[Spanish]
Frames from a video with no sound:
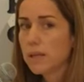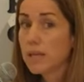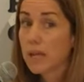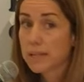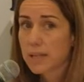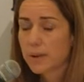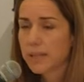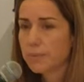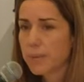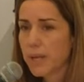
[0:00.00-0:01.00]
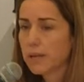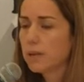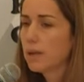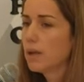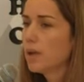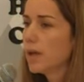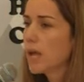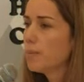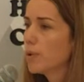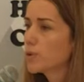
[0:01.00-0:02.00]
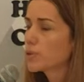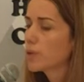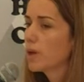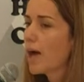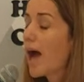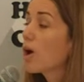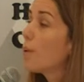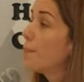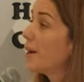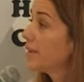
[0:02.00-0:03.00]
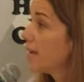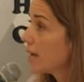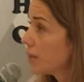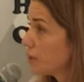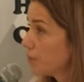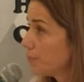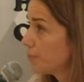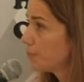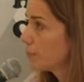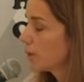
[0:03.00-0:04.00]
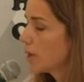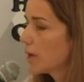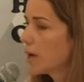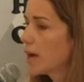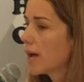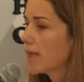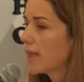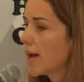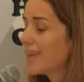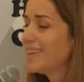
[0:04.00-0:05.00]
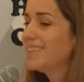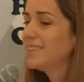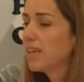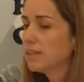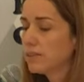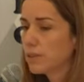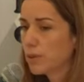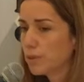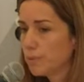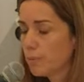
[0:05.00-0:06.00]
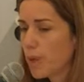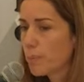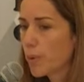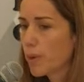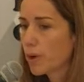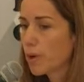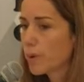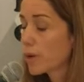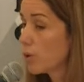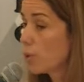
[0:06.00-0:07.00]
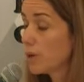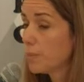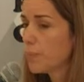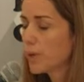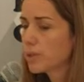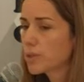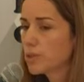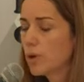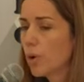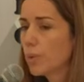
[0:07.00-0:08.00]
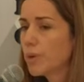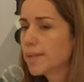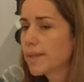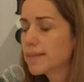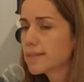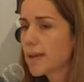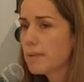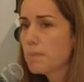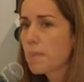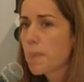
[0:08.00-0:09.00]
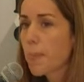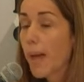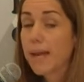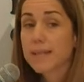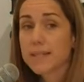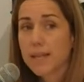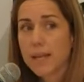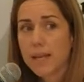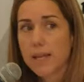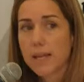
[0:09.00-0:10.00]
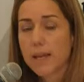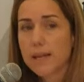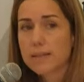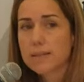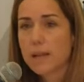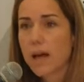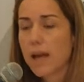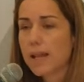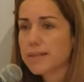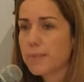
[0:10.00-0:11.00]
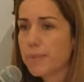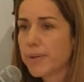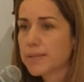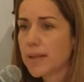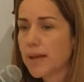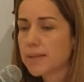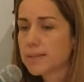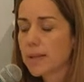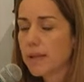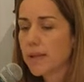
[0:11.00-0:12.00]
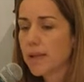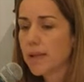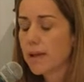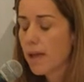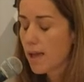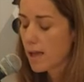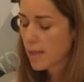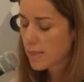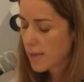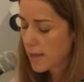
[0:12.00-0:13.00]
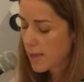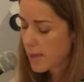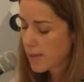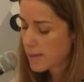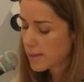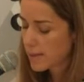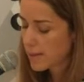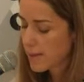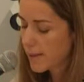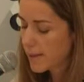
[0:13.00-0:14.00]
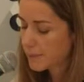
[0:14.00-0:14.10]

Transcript: y quien les habla también, hemos acompañado cada intento de poder cobrar no un impuesto sino una tasa a las cerealeras, a las empresas eh, mm,